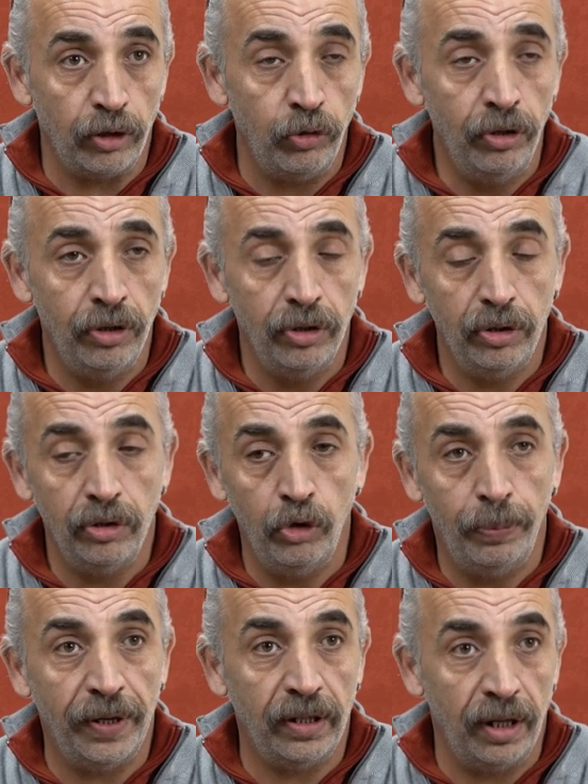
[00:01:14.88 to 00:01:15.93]
geliyor.
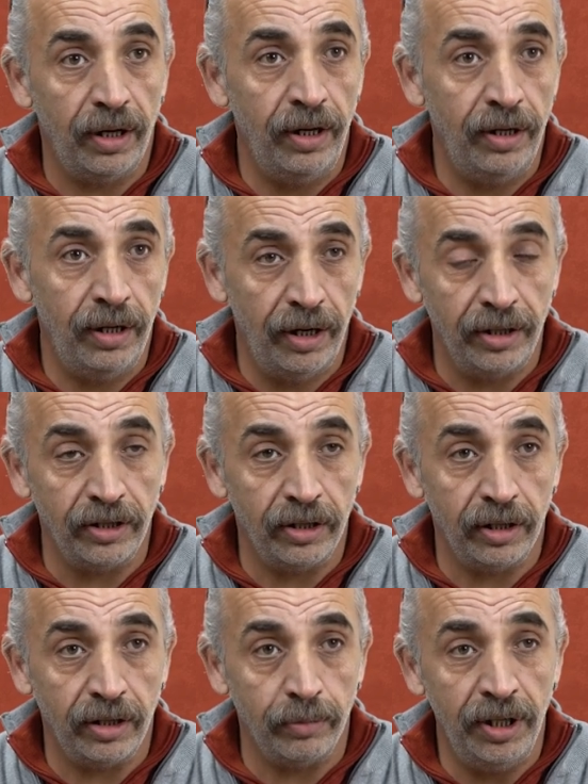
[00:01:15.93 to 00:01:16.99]
Köpeklerle aynı
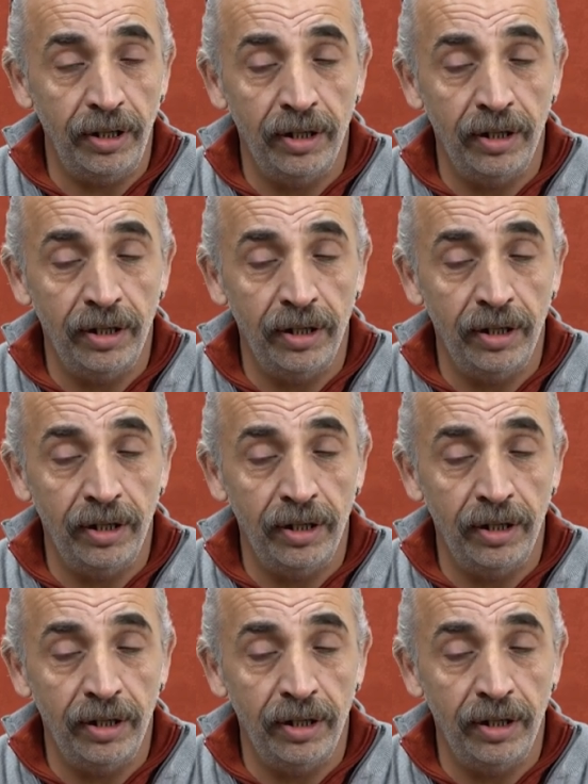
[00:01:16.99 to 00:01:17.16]
takımda.